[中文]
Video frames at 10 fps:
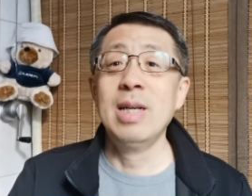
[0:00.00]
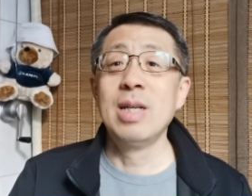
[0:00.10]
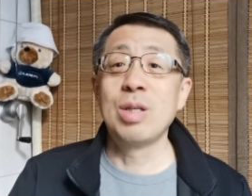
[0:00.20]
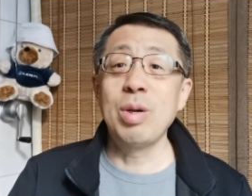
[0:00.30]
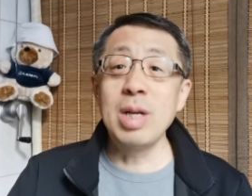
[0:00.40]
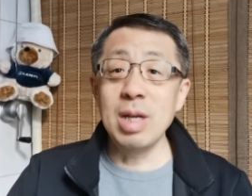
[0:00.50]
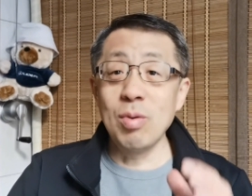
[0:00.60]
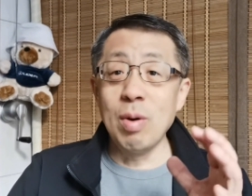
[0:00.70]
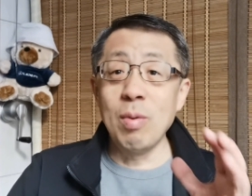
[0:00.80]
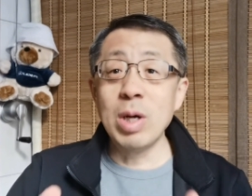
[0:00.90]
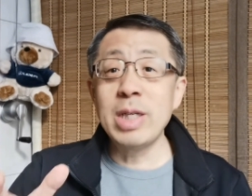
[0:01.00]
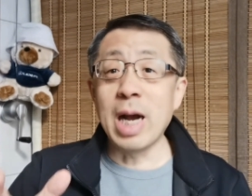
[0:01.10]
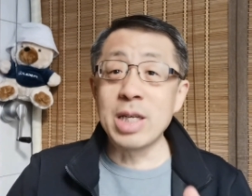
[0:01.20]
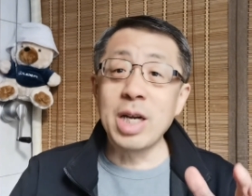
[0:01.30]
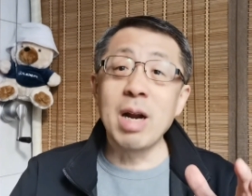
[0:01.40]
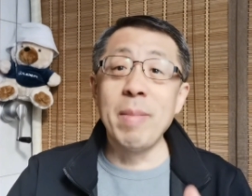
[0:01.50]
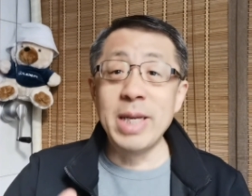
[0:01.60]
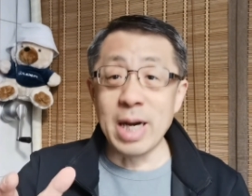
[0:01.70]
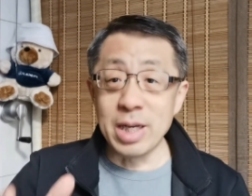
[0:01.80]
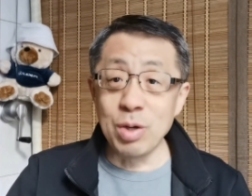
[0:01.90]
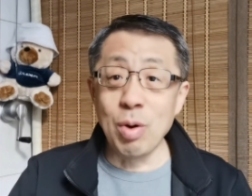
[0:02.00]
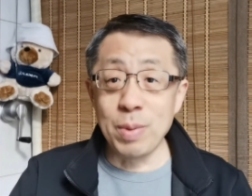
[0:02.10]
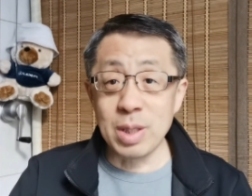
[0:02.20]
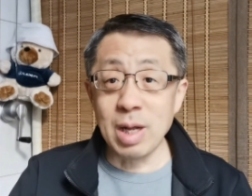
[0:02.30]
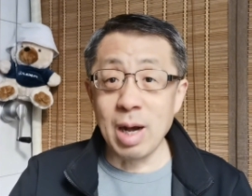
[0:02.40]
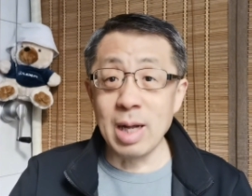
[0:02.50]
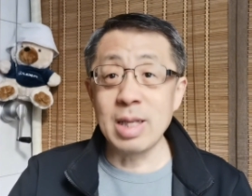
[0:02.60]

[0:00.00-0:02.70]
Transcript: 所以我我讲清了没讲清，我不知道啊。